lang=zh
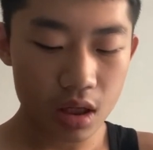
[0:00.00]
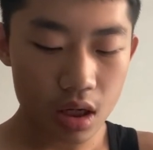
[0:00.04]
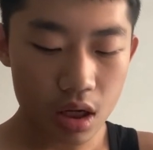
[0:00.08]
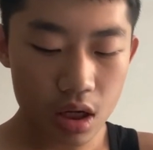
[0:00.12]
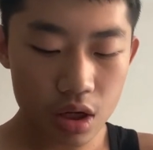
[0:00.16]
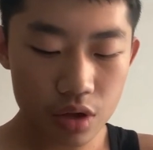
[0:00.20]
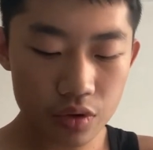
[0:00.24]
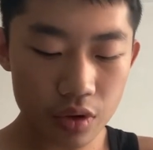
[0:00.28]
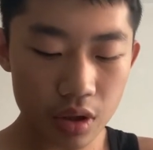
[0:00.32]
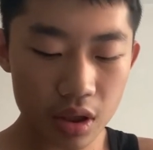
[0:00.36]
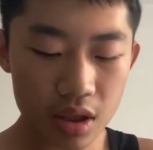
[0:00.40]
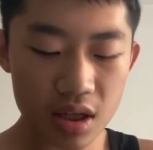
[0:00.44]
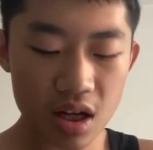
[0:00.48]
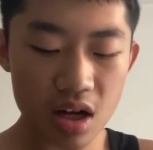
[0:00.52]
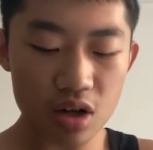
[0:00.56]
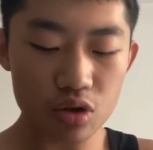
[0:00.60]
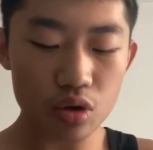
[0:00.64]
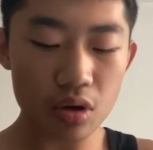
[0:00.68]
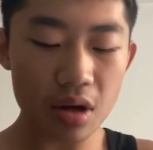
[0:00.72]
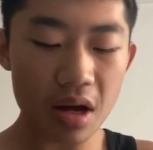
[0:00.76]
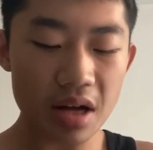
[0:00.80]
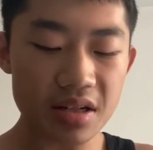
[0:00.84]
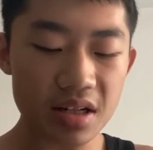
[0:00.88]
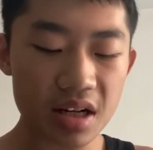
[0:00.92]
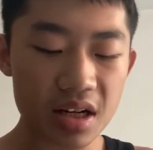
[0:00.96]
随时想
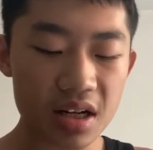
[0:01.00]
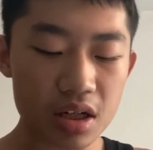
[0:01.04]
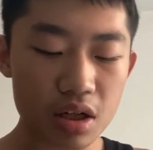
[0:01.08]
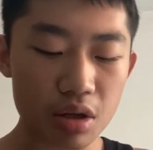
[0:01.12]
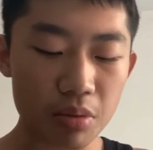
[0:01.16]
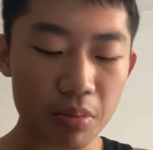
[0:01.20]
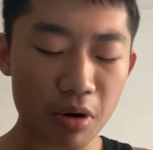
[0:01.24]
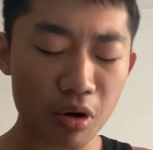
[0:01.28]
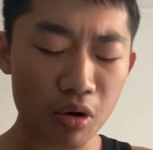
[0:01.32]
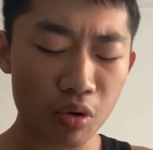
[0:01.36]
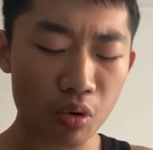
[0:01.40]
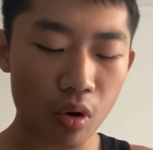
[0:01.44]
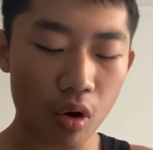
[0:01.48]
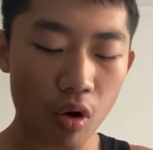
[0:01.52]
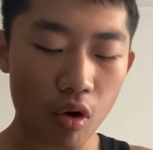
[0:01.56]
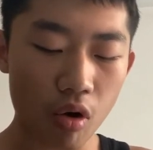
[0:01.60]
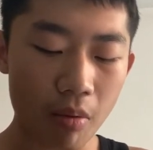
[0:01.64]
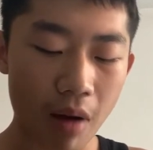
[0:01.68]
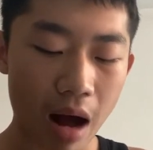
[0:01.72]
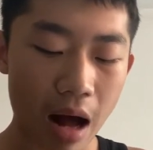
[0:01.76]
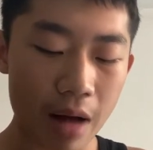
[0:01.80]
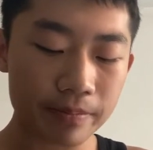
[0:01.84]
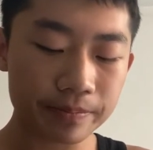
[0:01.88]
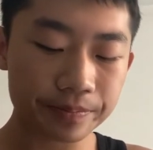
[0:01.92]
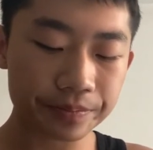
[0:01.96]
说啊，这件事过过后
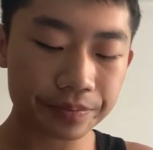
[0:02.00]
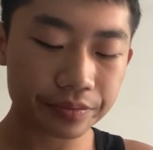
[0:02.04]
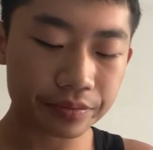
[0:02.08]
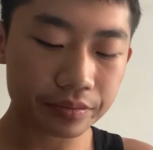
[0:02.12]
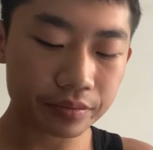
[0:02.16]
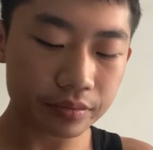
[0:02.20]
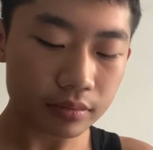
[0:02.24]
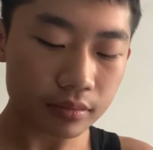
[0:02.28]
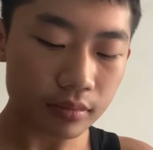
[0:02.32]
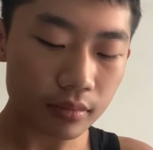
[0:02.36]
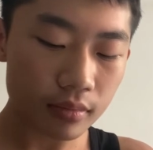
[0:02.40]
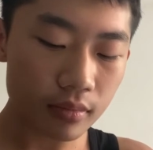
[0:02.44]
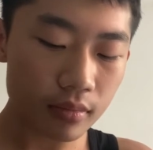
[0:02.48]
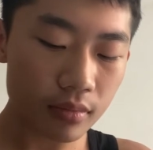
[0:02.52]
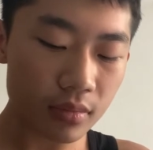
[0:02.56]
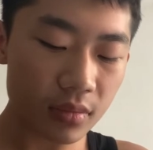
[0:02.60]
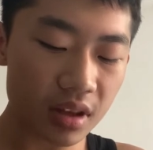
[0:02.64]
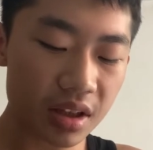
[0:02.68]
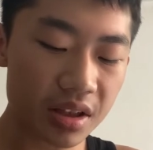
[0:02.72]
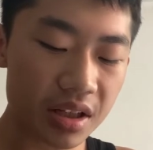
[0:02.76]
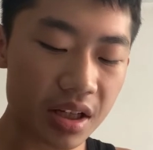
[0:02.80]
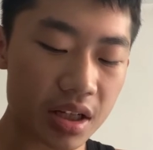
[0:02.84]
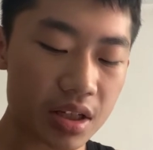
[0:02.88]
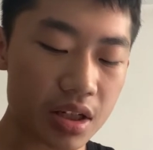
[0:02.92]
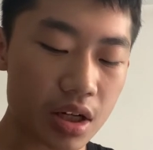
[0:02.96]

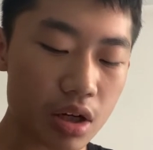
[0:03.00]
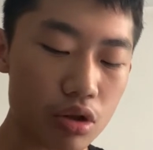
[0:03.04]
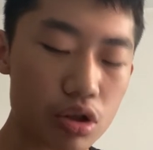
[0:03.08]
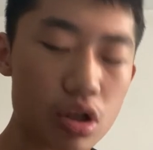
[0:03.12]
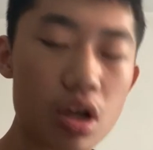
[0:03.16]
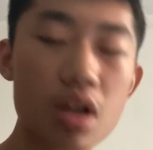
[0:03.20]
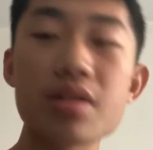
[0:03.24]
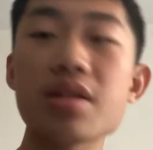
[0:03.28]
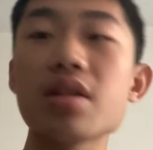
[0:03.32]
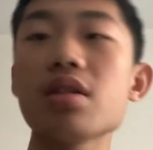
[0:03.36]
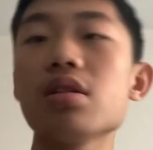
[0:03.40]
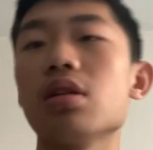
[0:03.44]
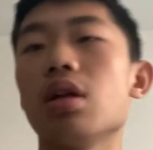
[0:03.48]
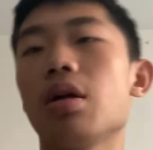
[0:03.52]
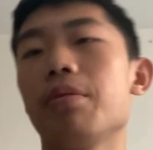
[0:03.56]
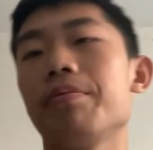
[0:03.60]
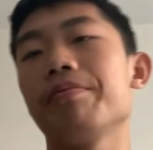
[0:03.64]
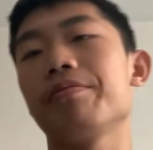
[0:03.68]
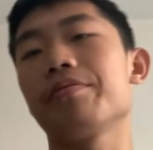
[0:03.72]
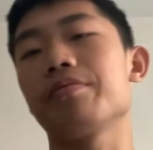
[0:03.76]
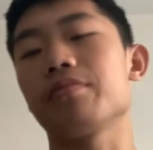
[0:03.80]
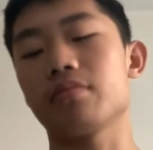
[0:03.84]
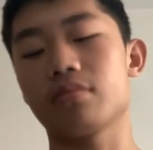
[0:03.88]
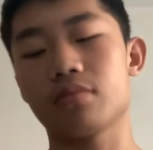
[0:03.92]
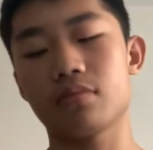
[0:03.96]
吧，TJ 又上镜了，
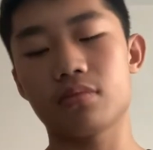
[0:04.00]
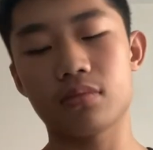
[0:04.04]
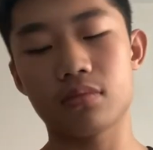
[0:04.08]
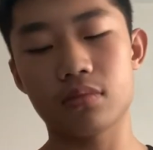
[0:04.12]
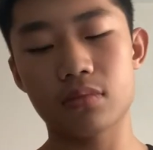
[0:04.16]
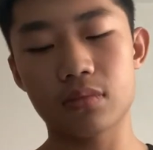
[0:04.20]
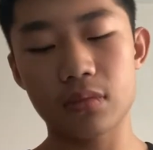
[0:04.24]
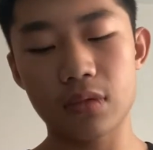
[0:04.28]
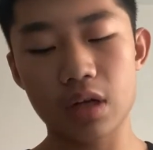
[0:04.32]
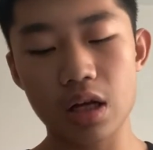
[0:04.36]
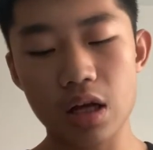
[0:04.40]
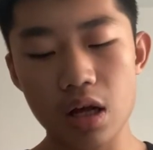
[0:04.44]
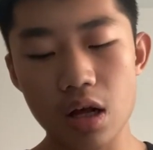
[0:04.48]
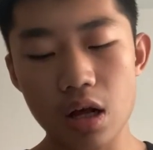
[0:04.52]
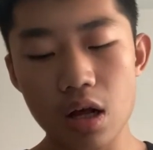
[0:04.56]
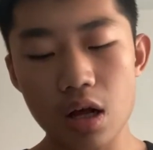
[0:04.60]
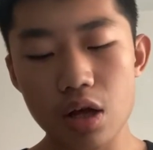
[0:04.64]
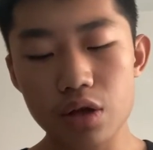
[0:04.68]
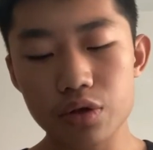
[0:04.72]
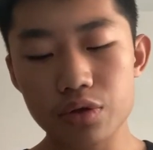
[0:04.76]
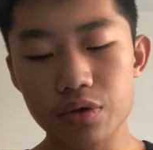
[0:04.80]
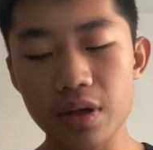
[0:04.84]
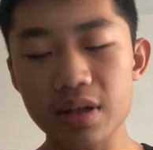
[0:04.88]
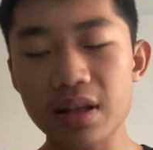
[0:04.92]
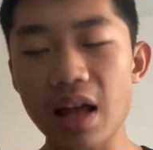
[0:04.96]

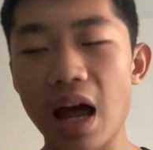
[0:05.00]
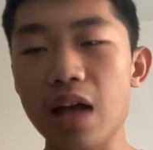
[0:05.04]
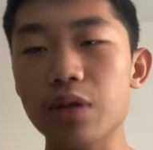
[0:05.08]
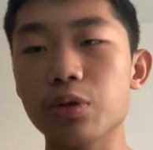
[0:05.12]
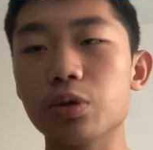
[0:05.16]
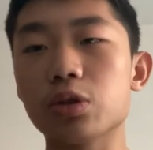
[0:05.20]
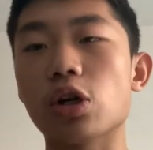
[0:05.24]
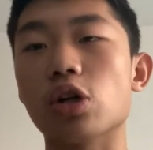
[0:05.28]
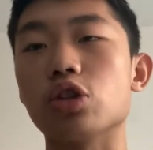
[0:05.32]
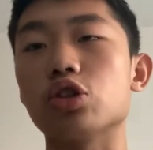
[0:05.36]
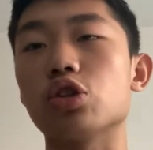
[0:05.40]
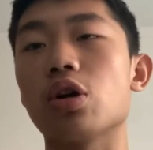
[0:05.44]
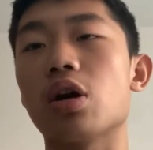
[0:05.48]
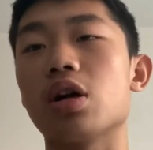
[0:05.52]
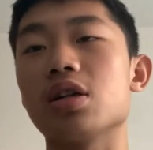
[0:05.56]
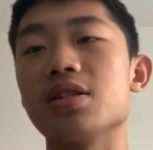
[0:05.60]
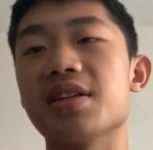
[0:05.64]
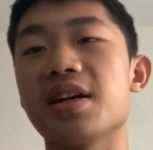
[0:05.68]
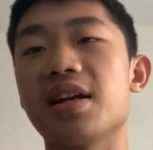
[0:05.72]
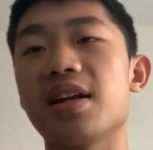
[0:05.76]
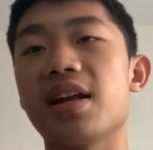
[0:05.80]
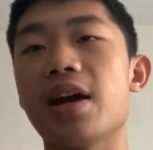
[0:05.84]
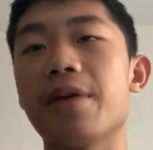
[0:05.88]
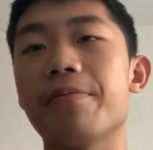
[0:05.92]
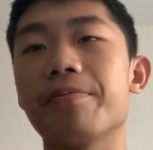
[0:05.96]
所以他也多少受点
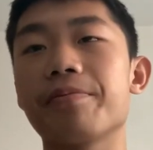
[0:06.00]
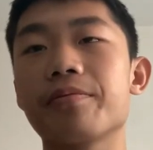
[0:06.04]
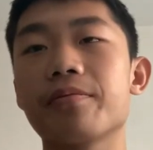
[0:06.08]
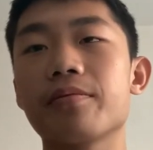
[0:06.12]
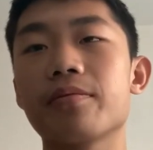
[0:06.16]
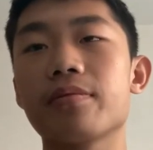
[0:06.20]
牵连。